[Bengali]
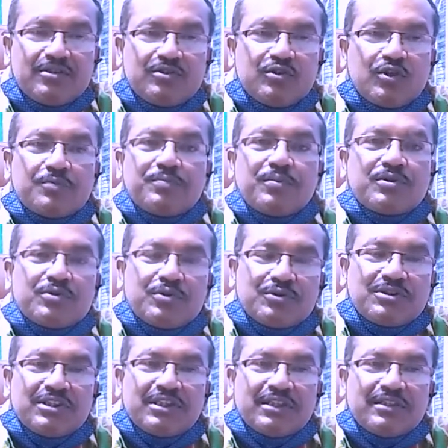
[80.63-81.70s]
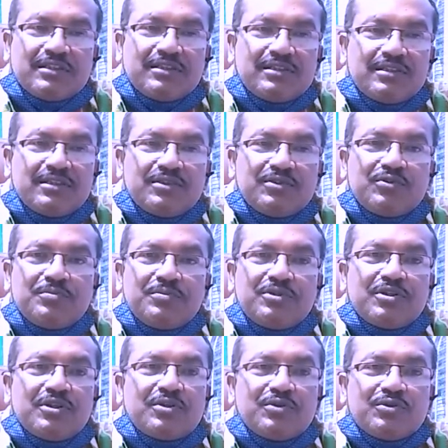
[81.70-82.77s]
ছটপট করছে কিন্তু
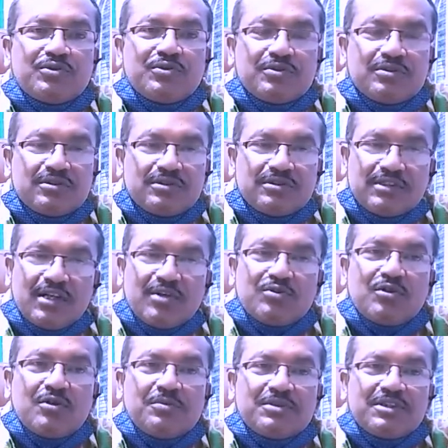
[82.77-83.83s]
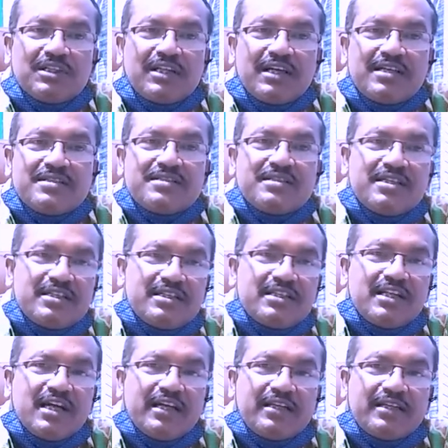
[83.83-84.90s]
ভিতরে কোনো ধারণ ক্ষমতা নাই সিট
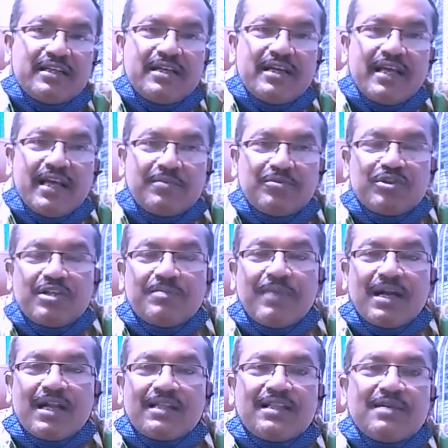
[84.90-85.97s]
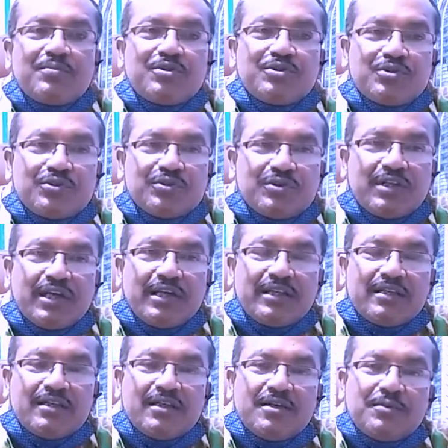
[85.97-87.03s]
নাই এমনকি বারান্দা পর্যন্ত নাই
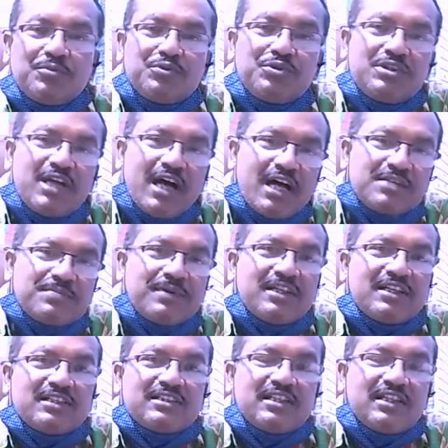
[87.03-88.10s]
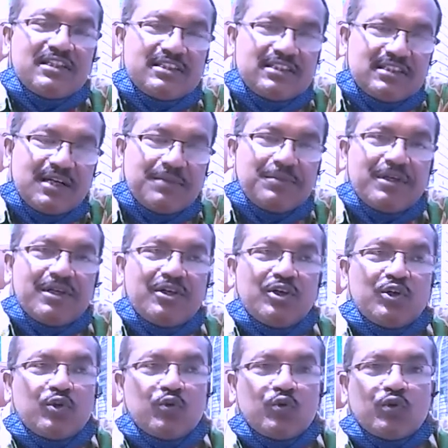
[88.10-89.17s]
প্রতিটি হাসপাতালের সামনে
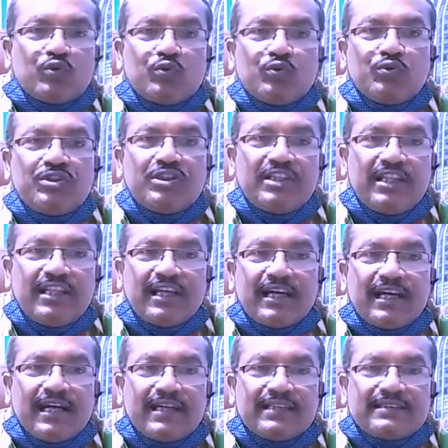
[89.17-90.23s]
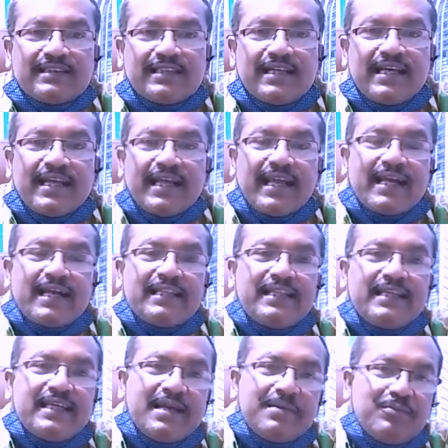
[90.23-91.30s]
গত দুই দিনে দেখা গেছে
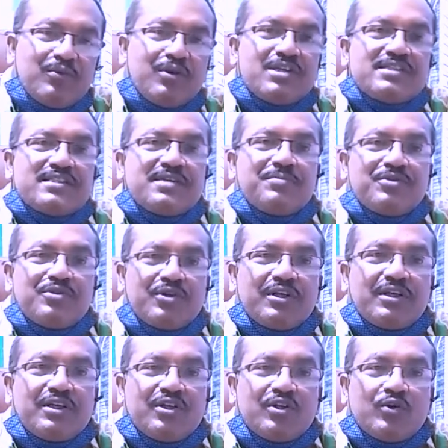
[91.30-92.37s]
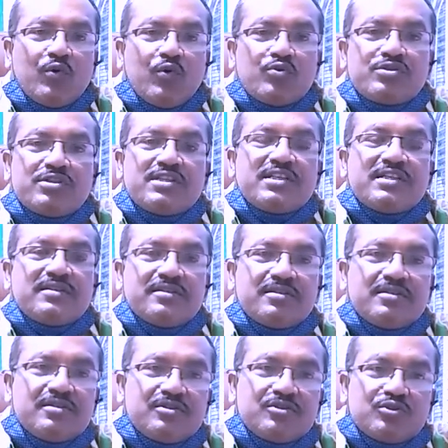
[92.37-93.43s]
একাধিক অ্যাম্বুলেন্সের ভিতরে অক্সিজেন
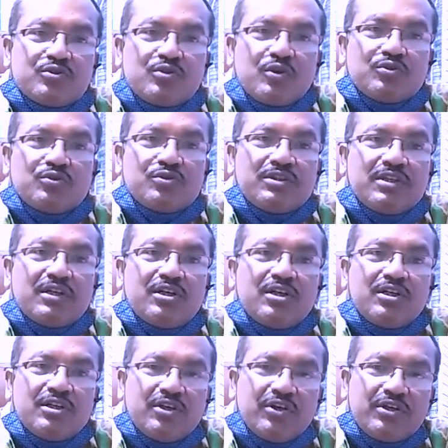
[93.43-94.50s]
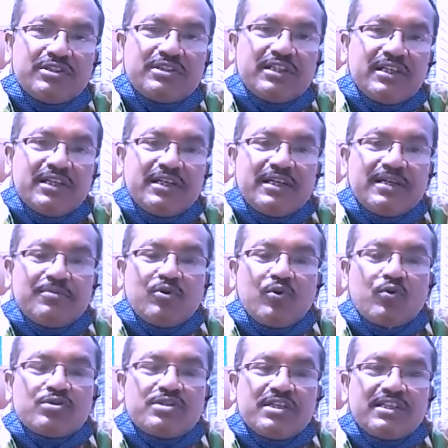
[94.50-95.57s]
সংযোগ দেওয়া হয়েছে এবং
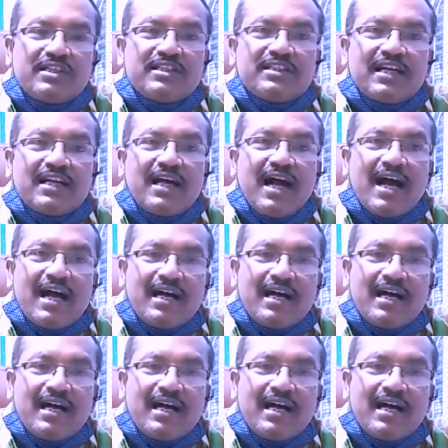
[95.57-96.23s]
অক্সিজেনে তারা